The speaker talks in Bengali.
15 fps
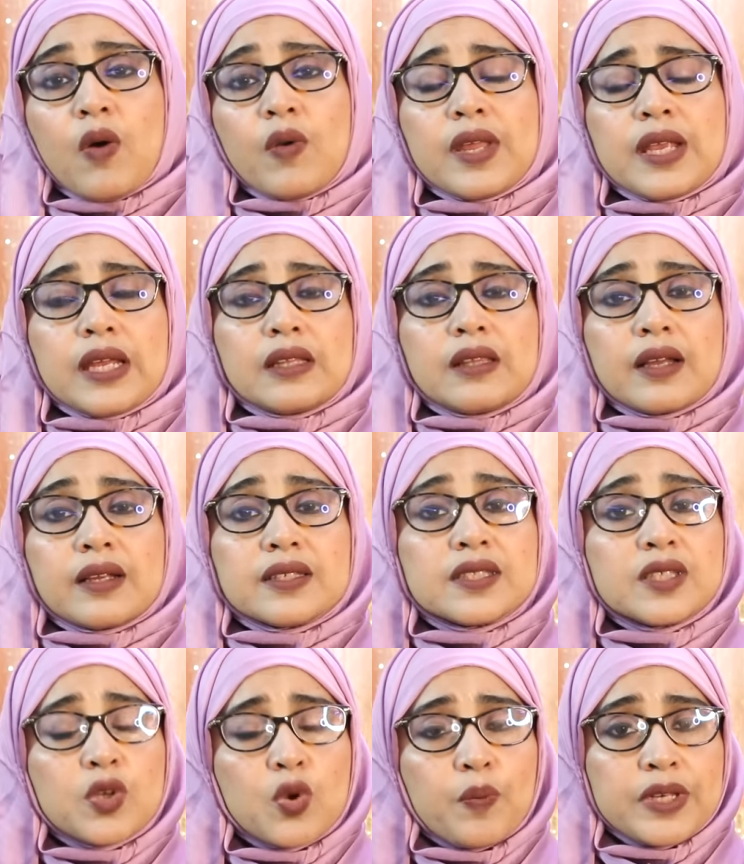অনেকের থাকে
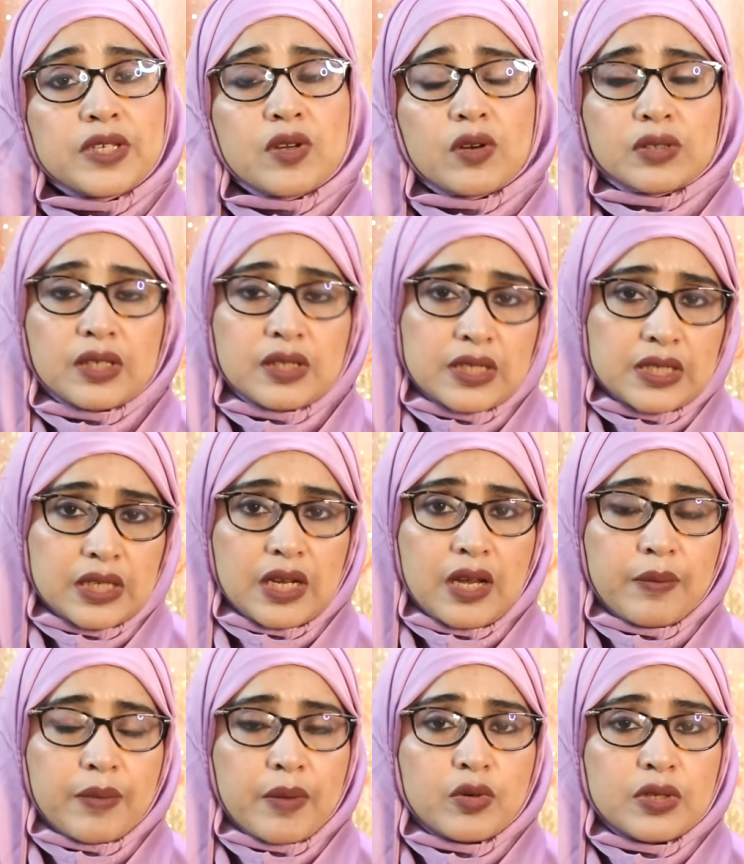সিওপিডি অর্থাৎ এটাকে
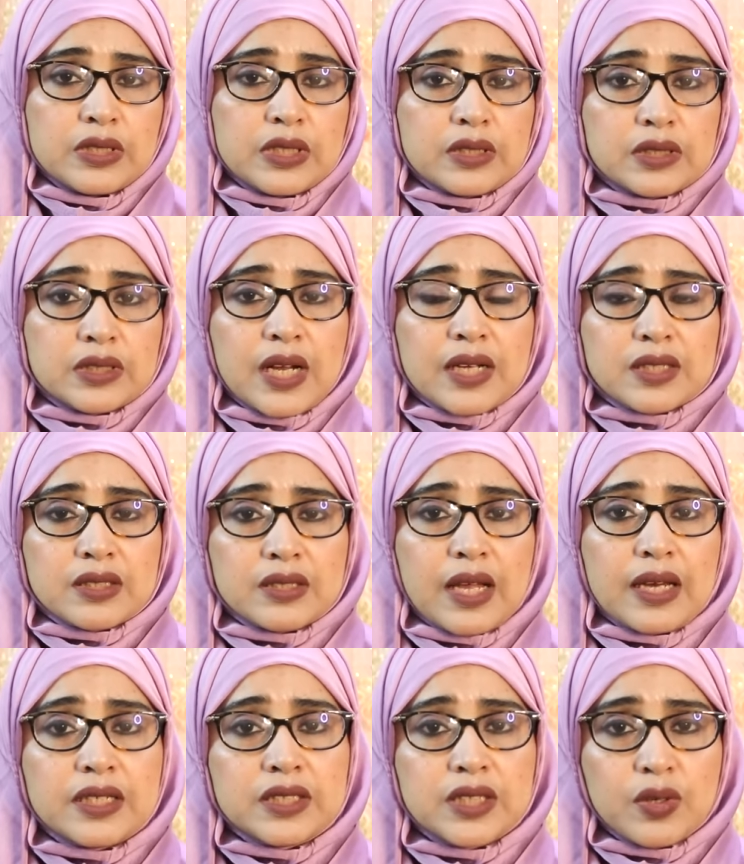আমরা বলি যে
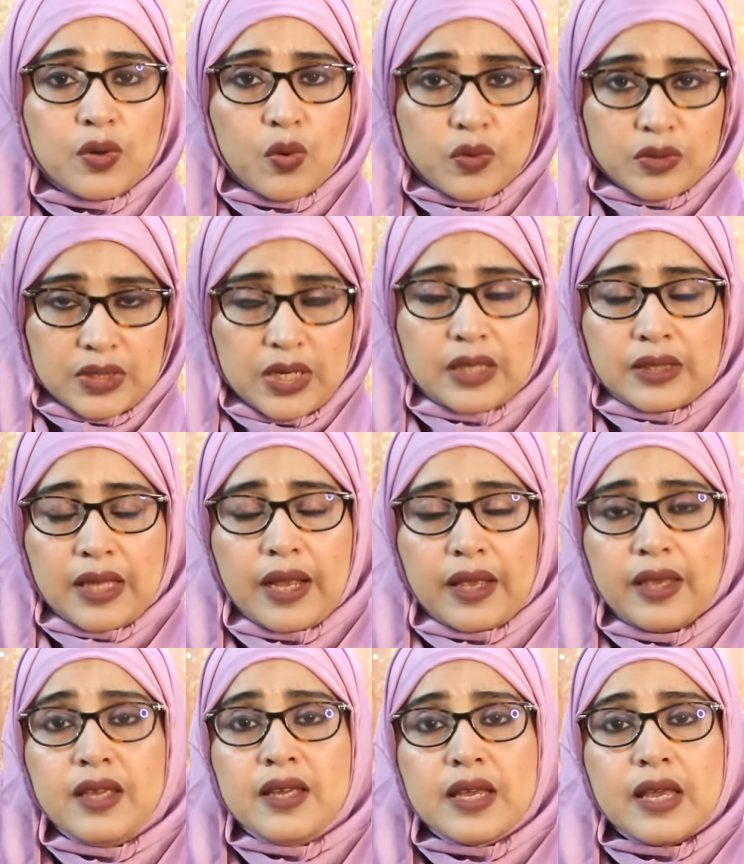শ্বাসনালীর যে রোগটা
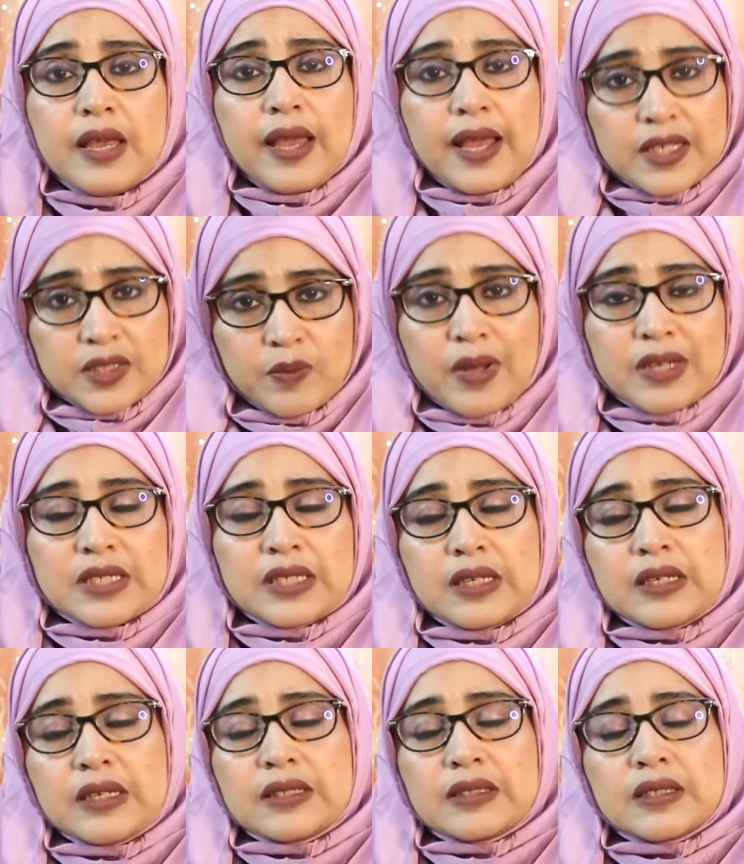থাকে অ্যাজমাটিক
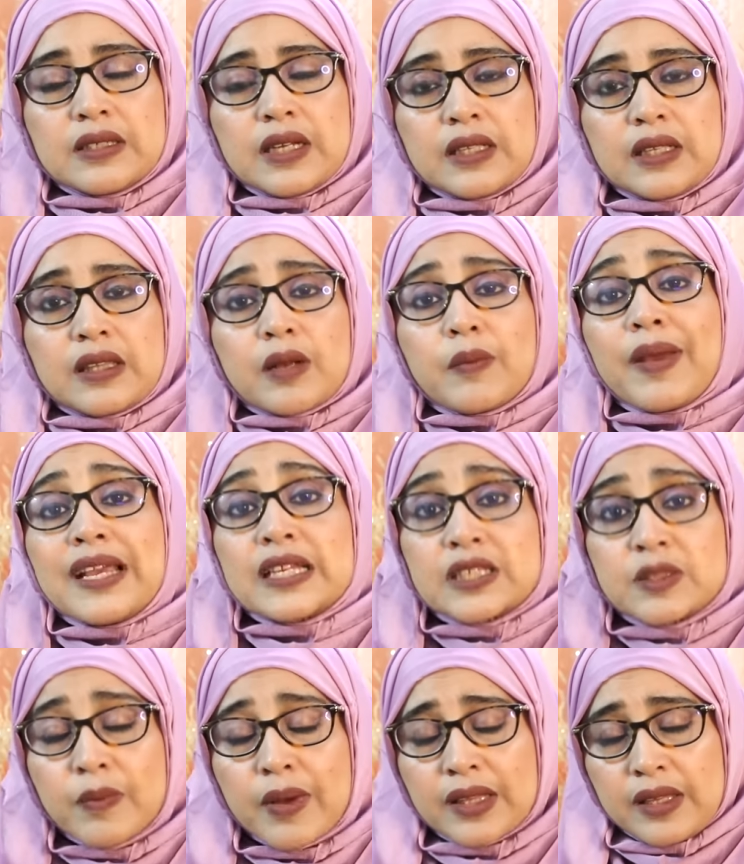টেন্ডেন্সি যাদের থাকে বা
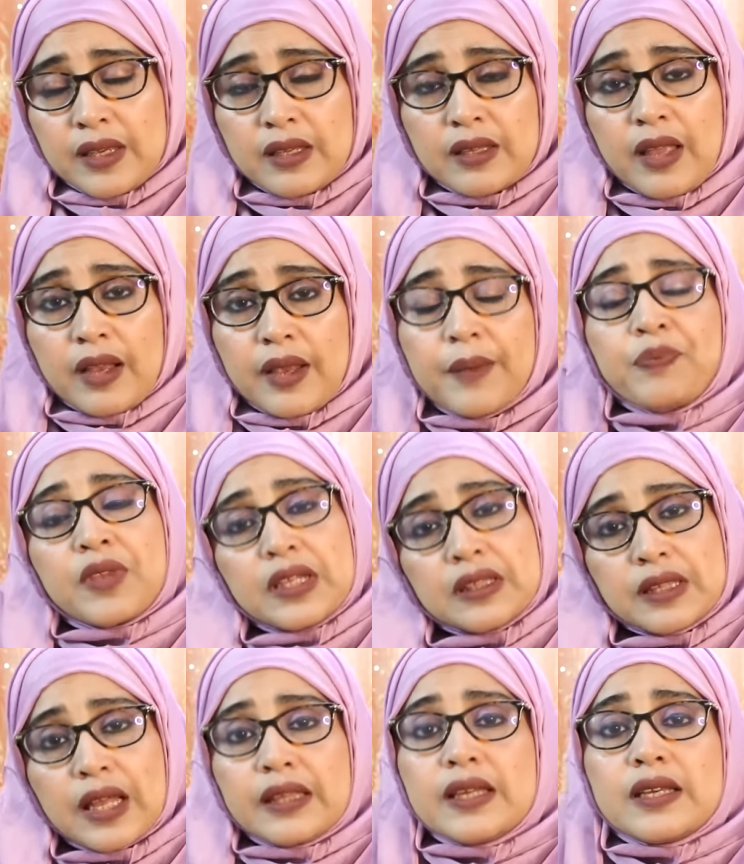এজমা থেকে থাকে
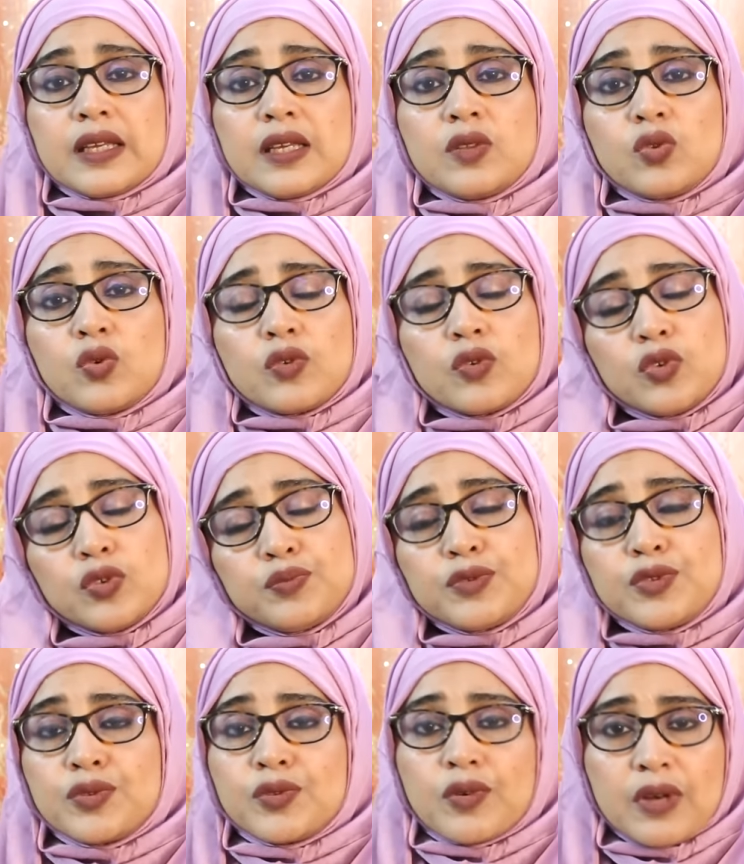তাদের কিন্তু খুব
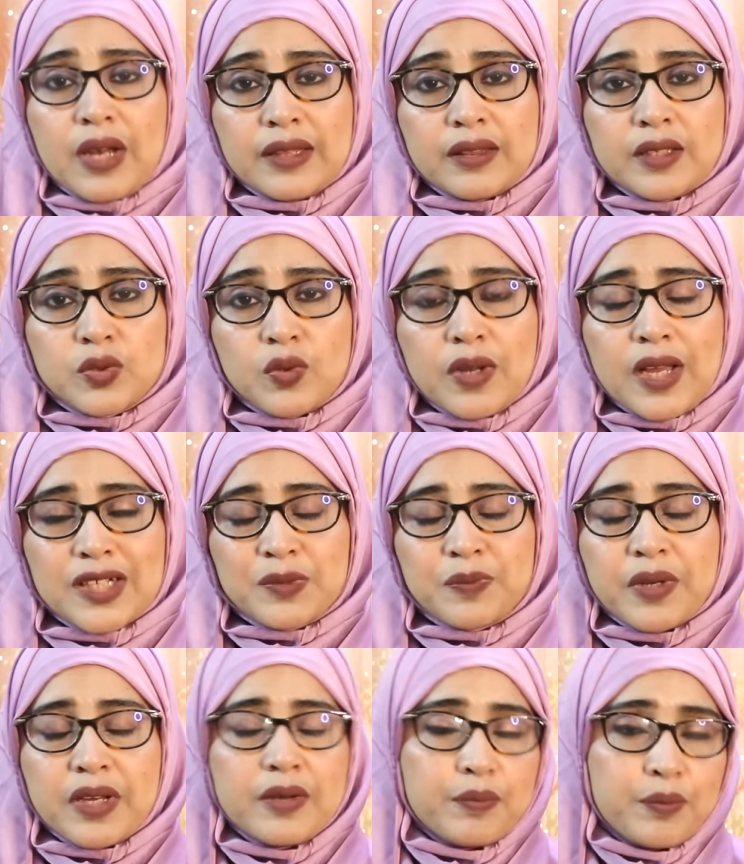দ্রুত ক্লান্তি চলে
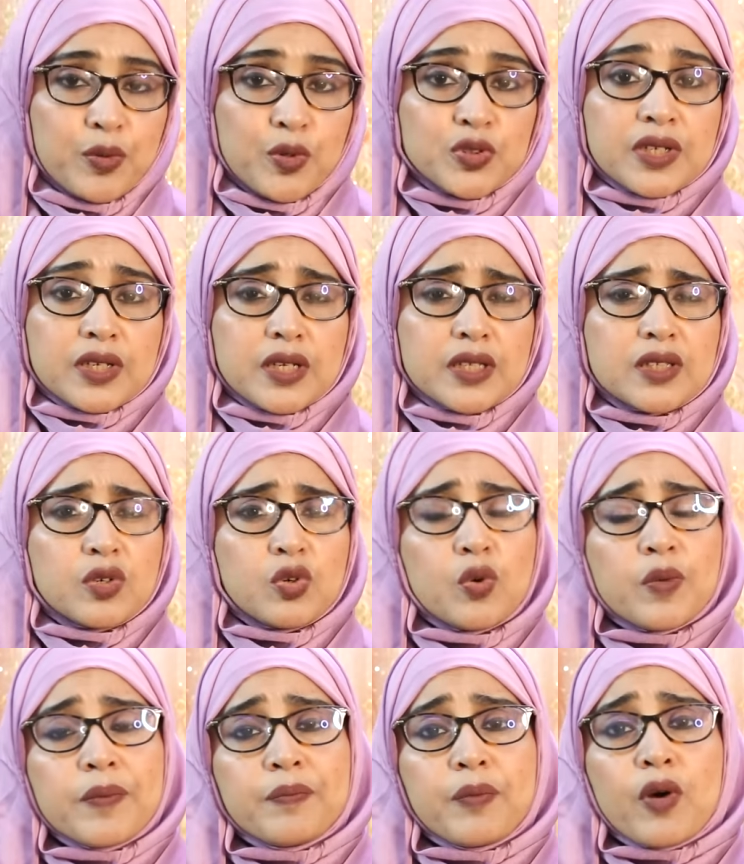আসবে পুরুষের ক্ষেত্রে
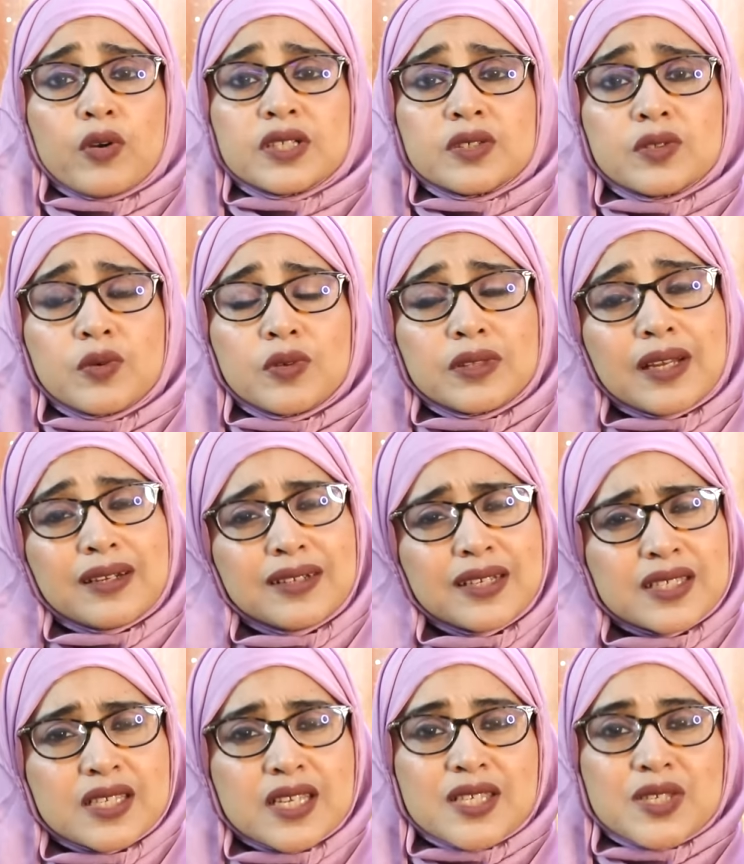খুব ইম্পর্টেন্ট হলো তার
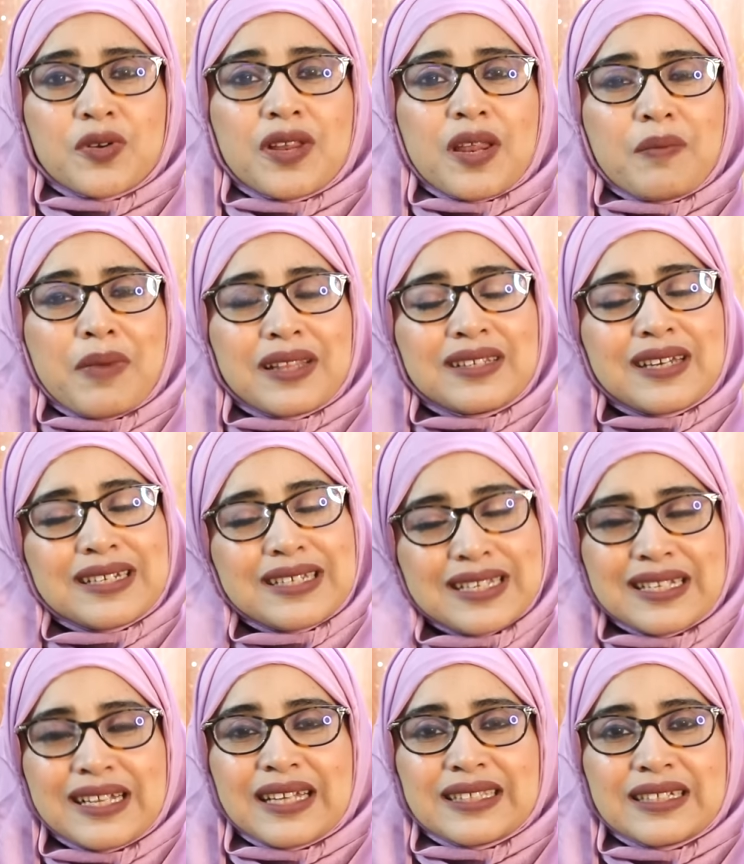টেস্টেস্টরের মাত্রা
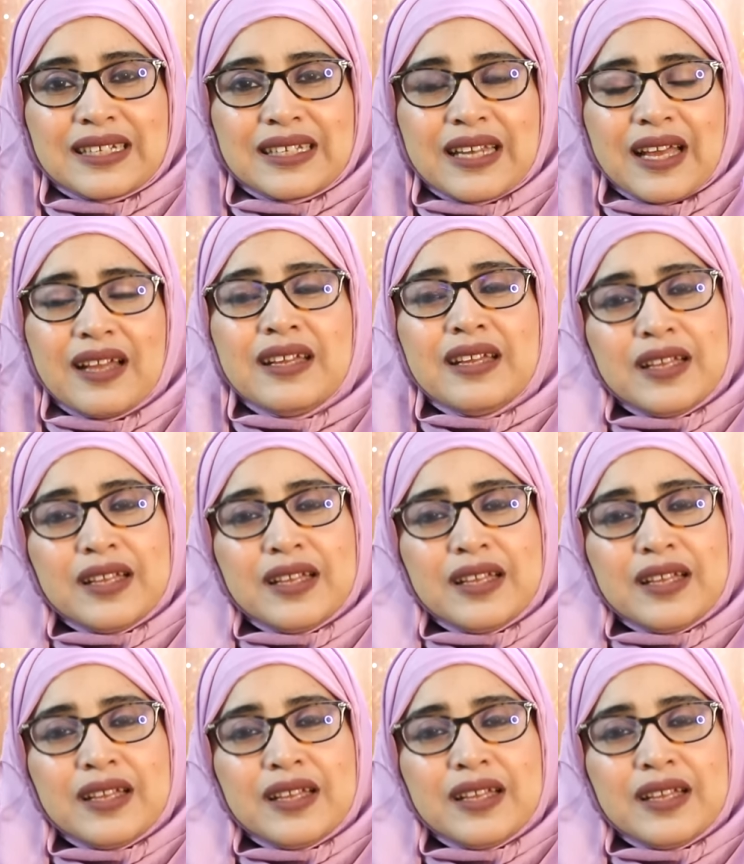ঠিক আছে কিনা